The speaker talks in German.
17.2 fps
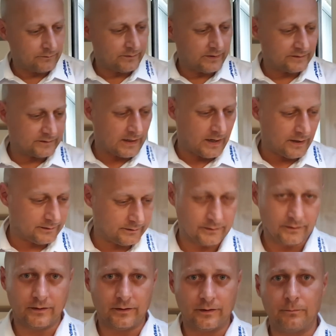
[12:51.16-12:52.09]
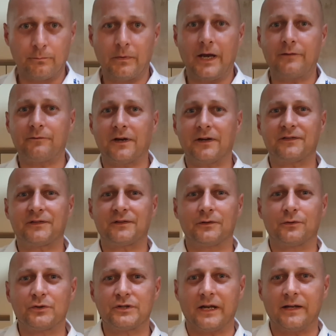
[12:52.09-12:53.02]
wenn wir jetzt gerade ähm, etwas äh,
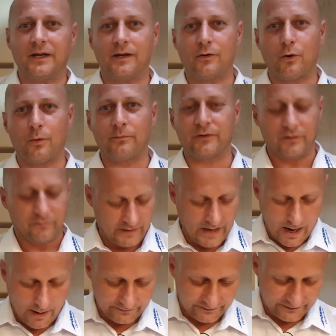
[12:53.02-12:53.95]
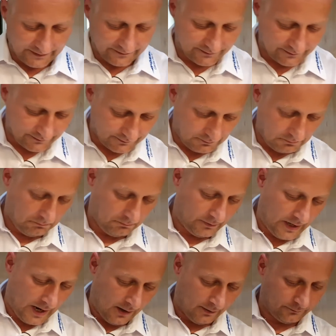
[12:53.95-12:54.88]
durcheinander gekommen sind. Wir haben es jetzt äh,
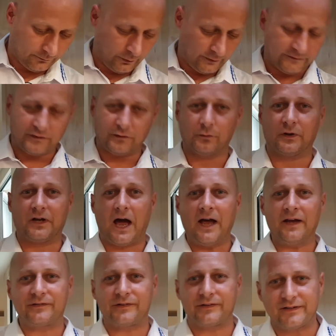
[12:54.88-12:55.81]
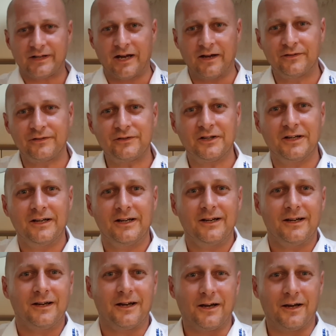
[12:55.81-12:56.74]
ja, 19.30 Uhr gleich.
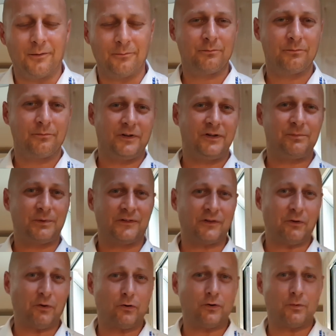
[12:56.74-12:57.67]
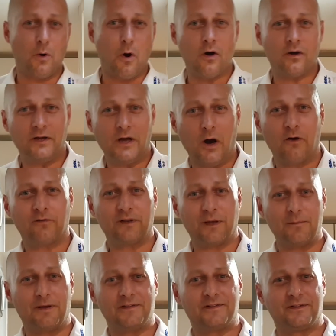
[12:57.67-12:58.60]
Ja. Ähm, ich bin seit heute Morgen hier auf
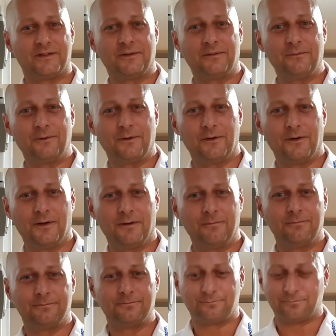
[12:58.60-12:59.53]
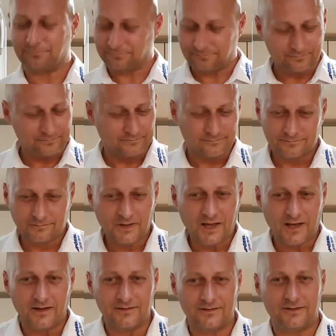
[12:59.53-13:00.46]
der Messe. Alles ähm, gut, nee, das ist äh,
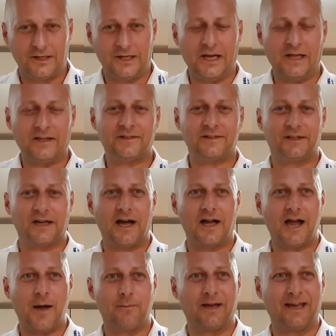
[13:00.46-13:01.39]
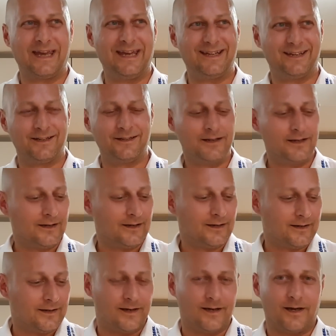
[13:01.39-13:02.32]
kein, kein, Problem. Den ganzen also, Tag am Reden.
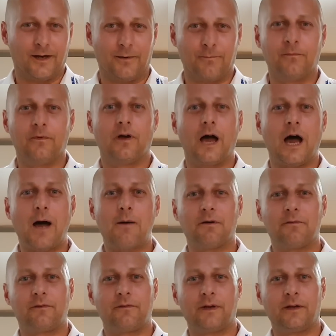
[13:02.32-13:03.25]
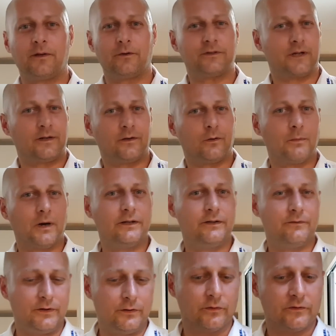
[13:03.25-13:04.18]
Ähm, aber wir werden euch dann nochmal
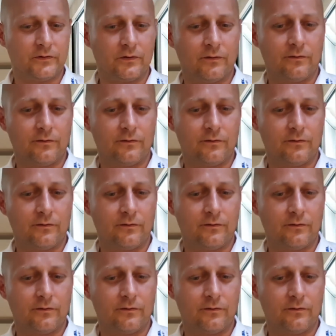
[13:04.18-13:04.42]
die Videos